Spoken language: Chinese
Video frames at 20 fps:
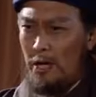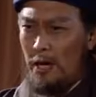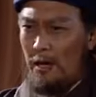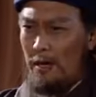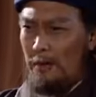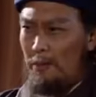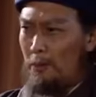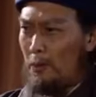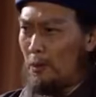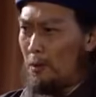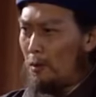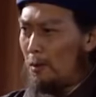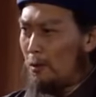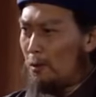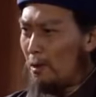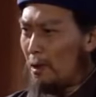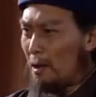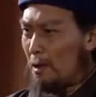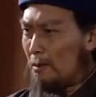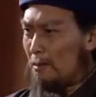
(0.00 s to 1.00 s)
我于前而不顾
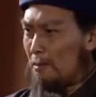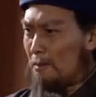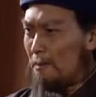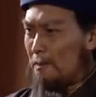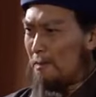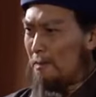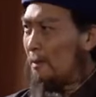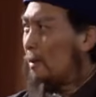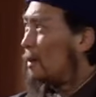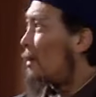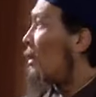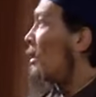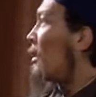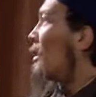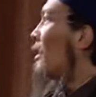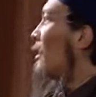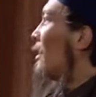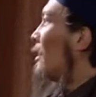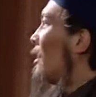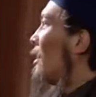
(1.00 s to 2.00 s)
其后，
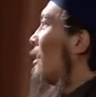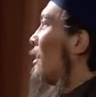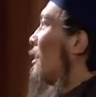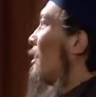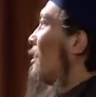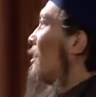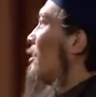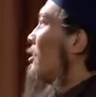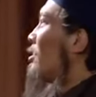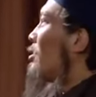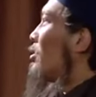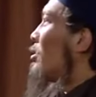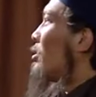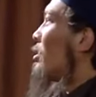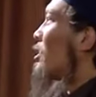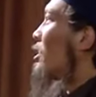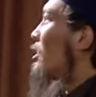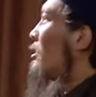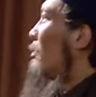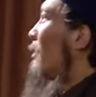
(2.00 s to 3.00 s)

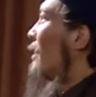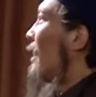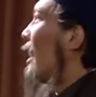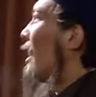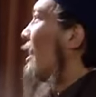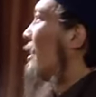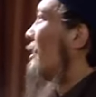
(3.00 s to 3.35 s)
举事不